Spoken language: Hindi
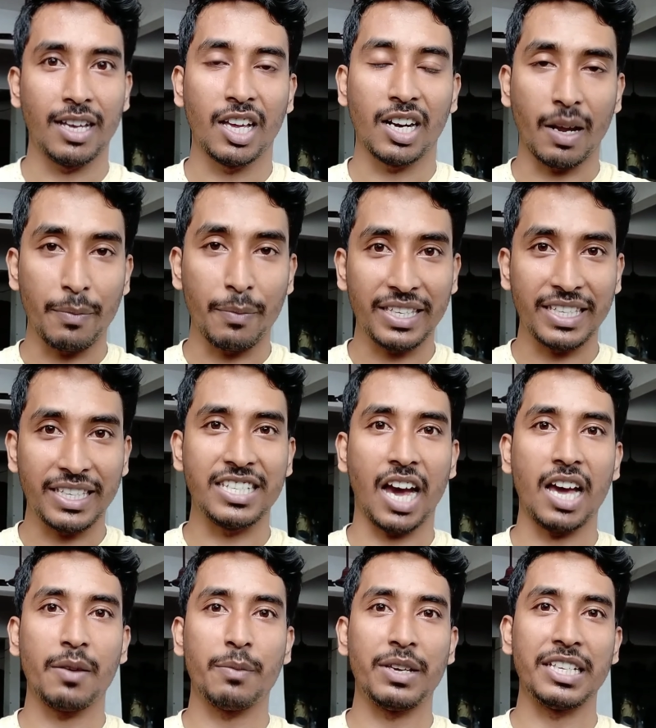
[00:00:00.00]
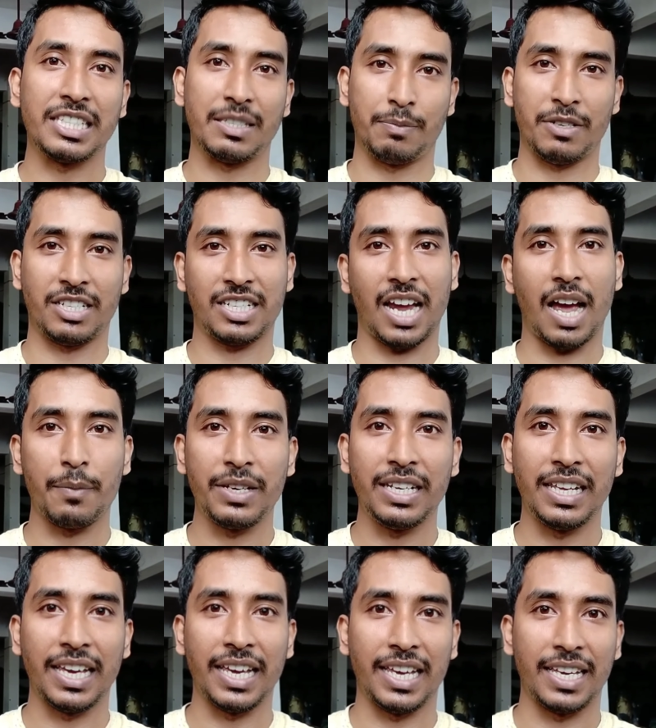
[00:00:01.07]
रवि किशन भी इसमें शामिल
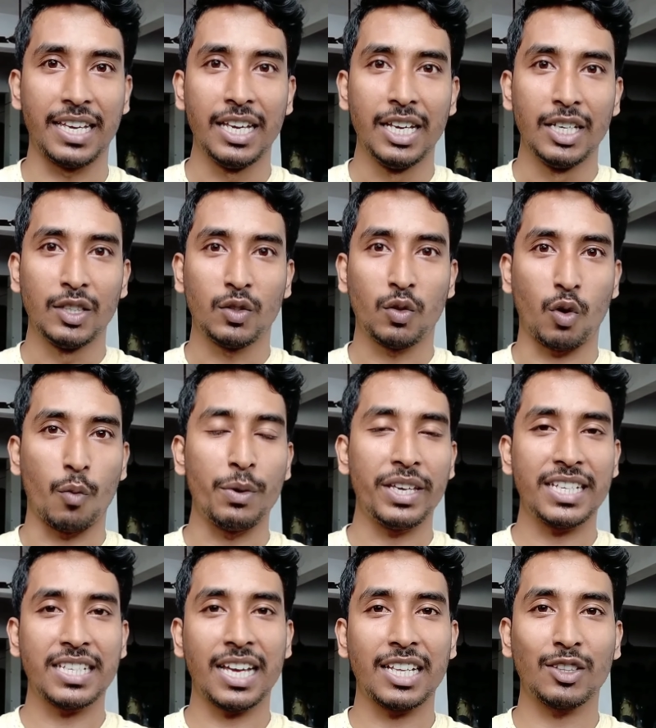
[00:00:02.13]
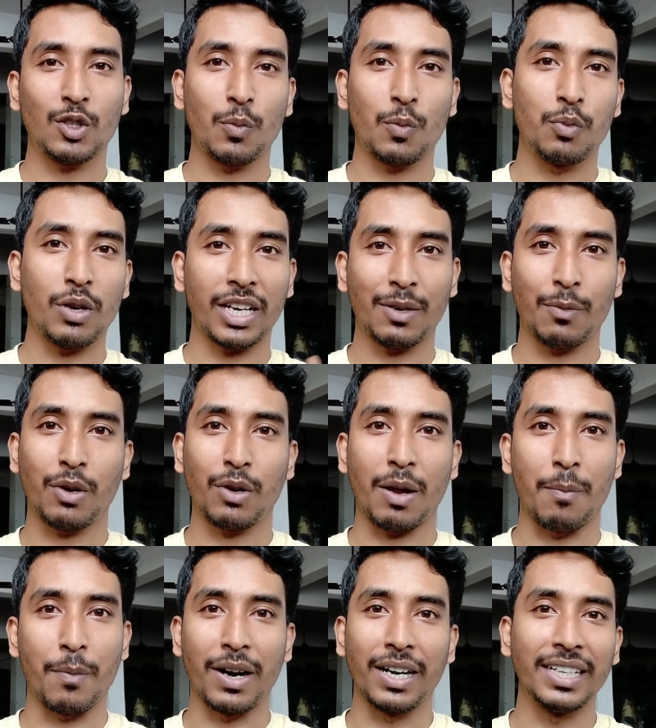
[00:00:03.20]
है तो रवि किशन तो पूरा के पूरा
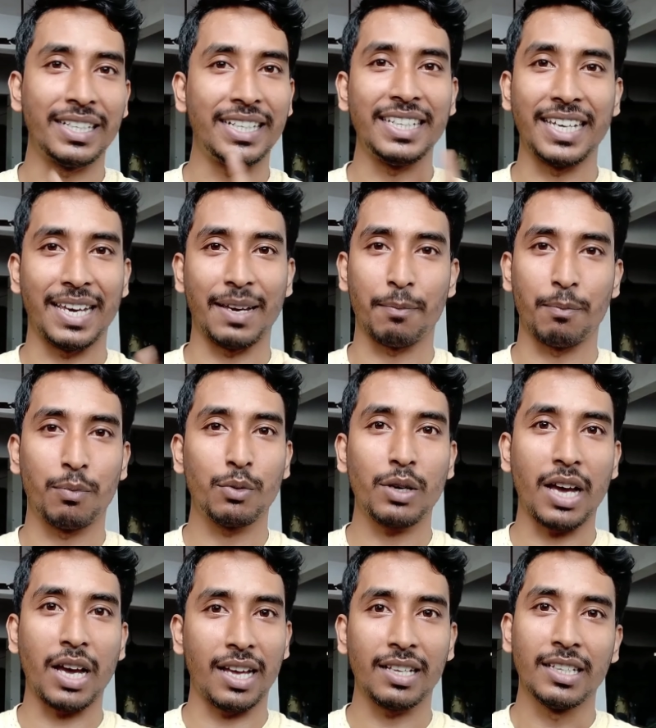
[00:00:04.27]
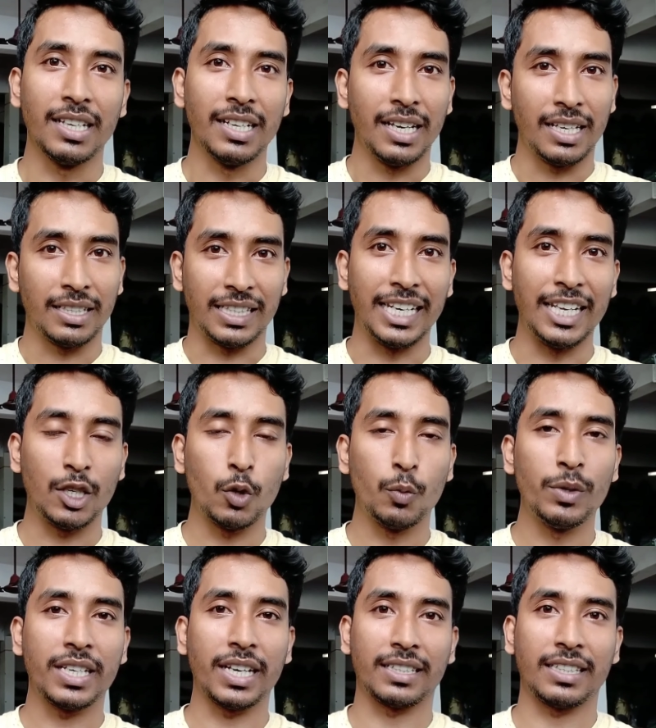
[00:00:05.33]
मल्टी है पूरा तेलुगु भी
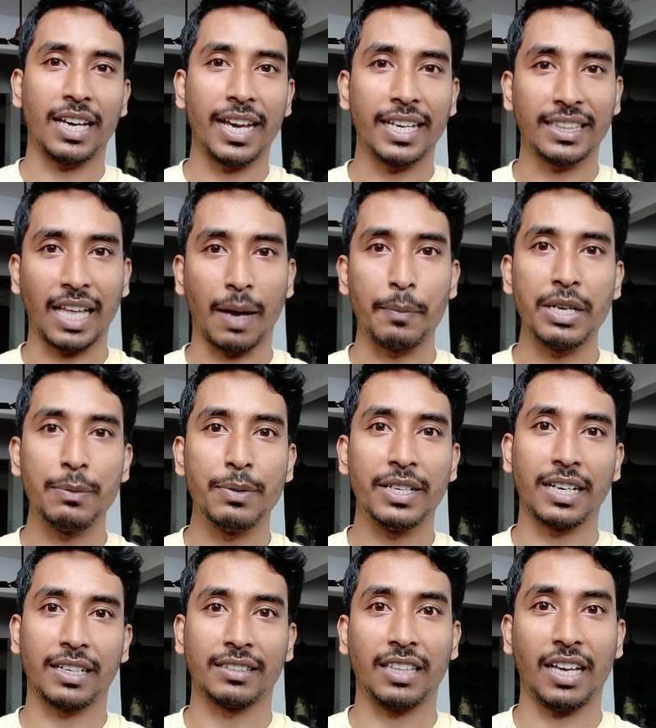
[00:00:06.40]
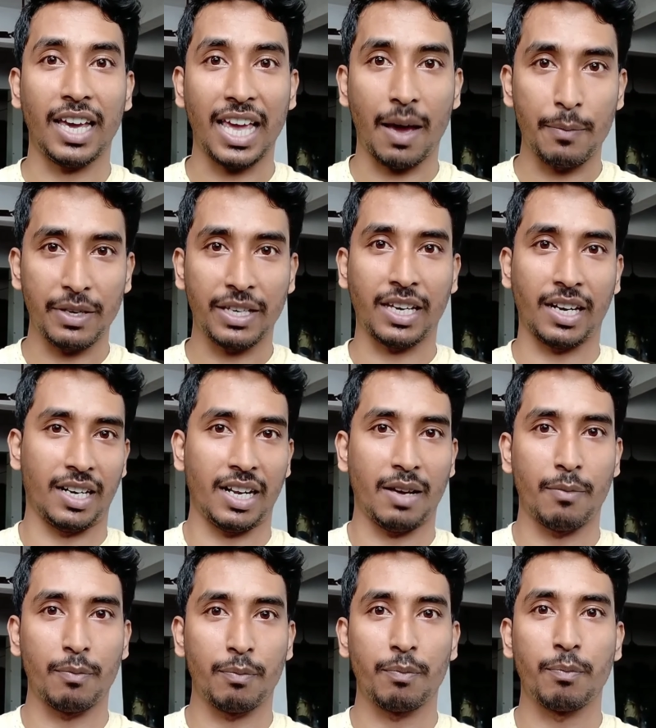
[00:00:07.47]
करता है तमिल भी करता है अभी कनाडा
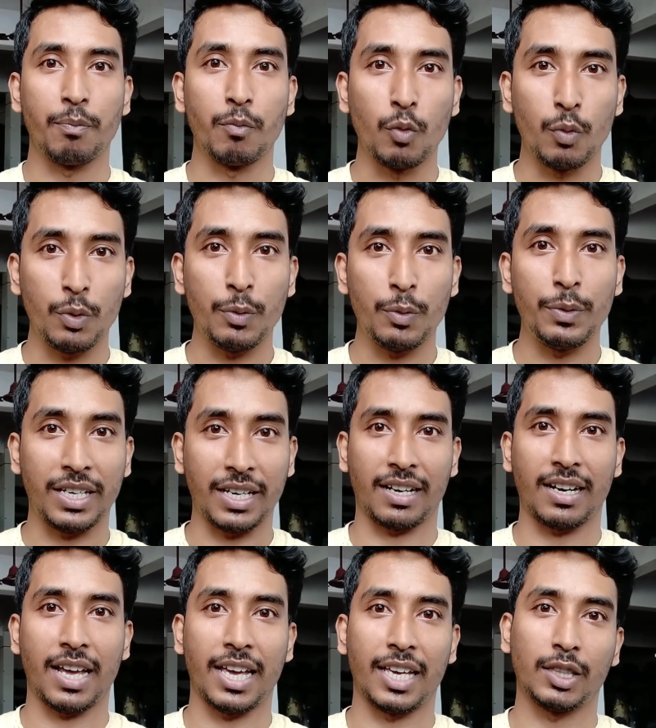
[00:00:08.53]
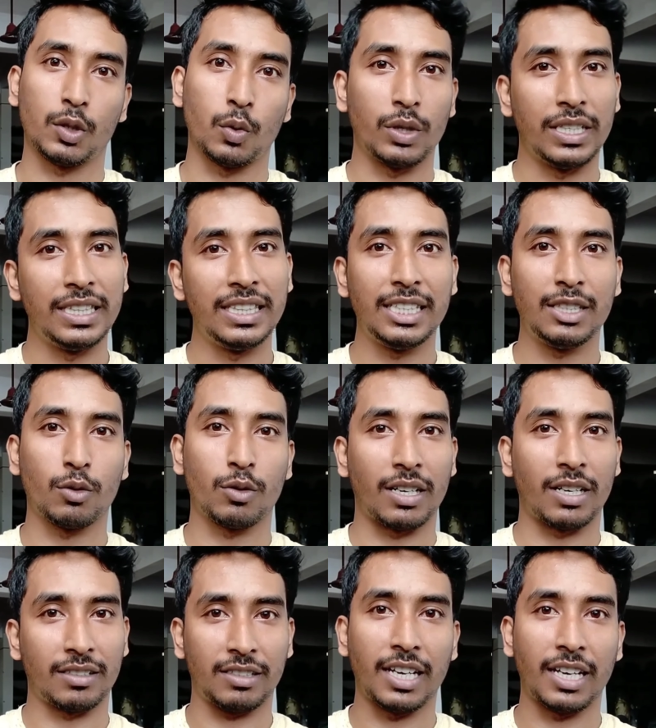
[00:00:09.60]
मूवी भी कर रहा है तो हिंदी तो
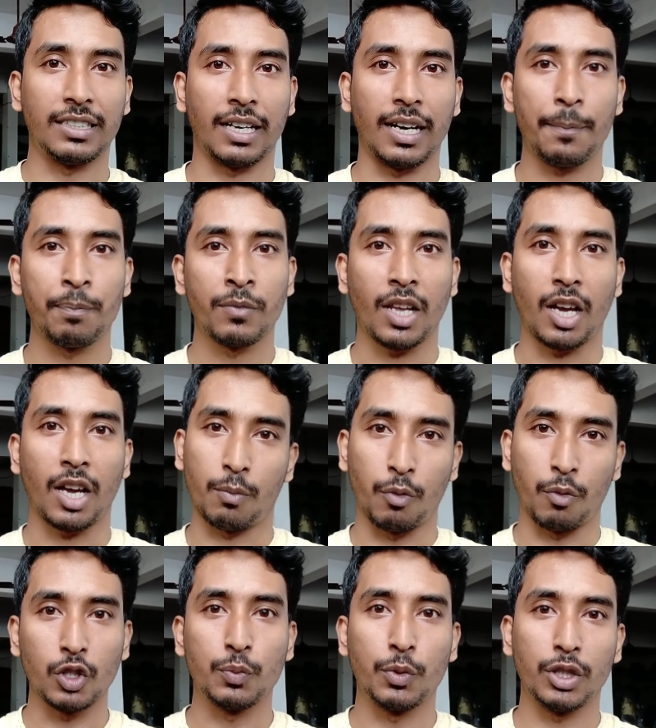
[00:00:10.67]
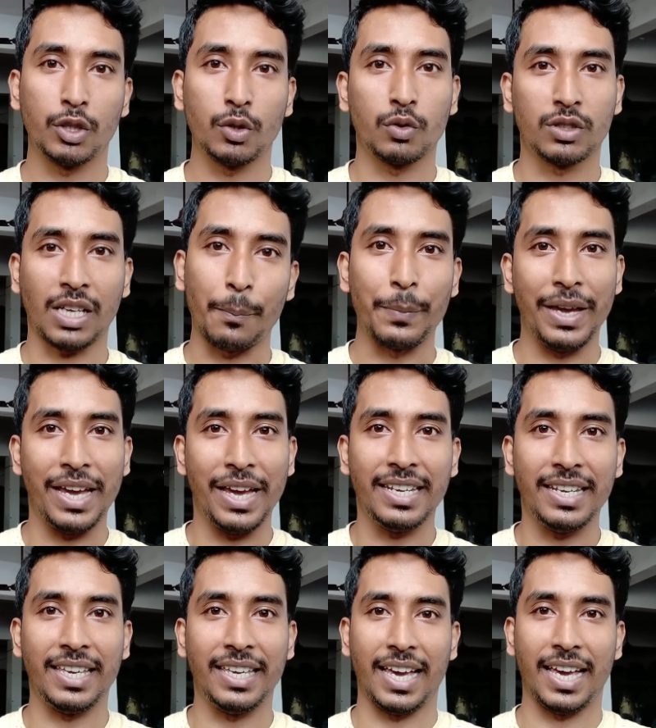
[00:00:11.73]
करता ही था और भोजपुरी तो उसका मेन ही
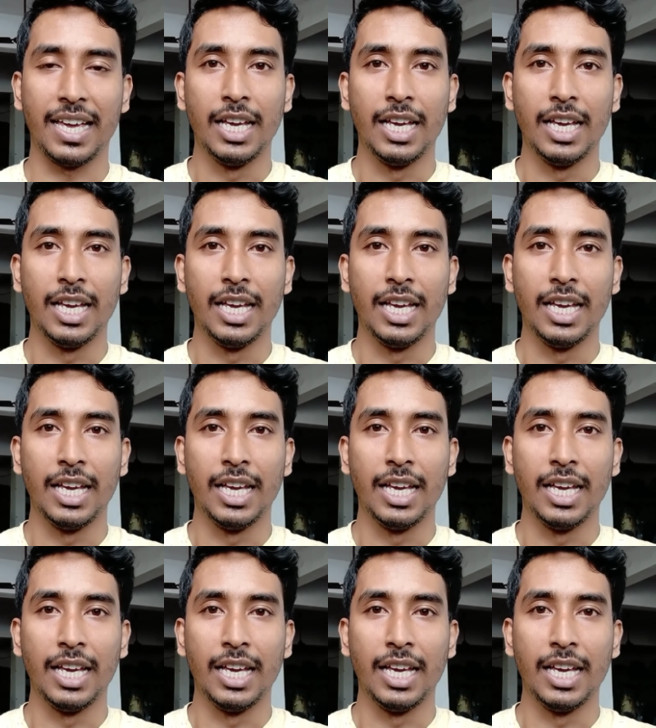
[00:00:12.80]
है